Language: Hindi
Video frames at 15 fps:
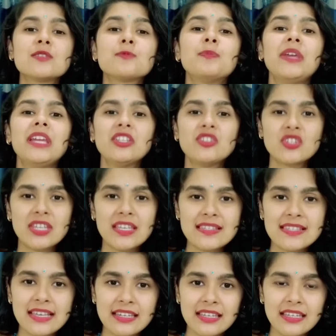स्पीच के
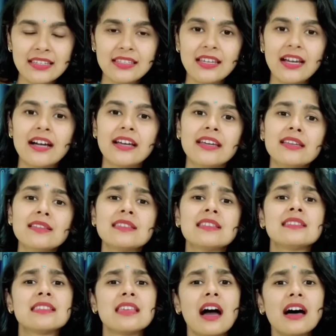ज़रिए दिया है
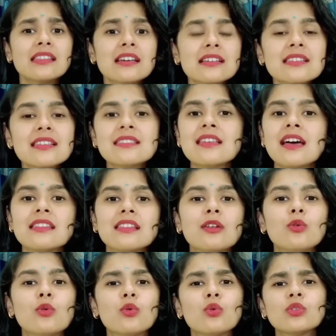इसे ज़्यादा से ज़्यादा
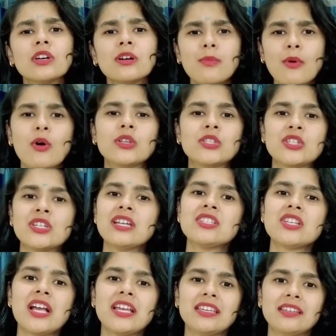लोगों तक पहुंचना
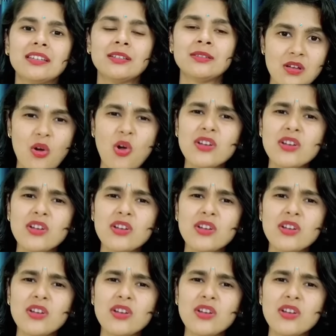चाहिए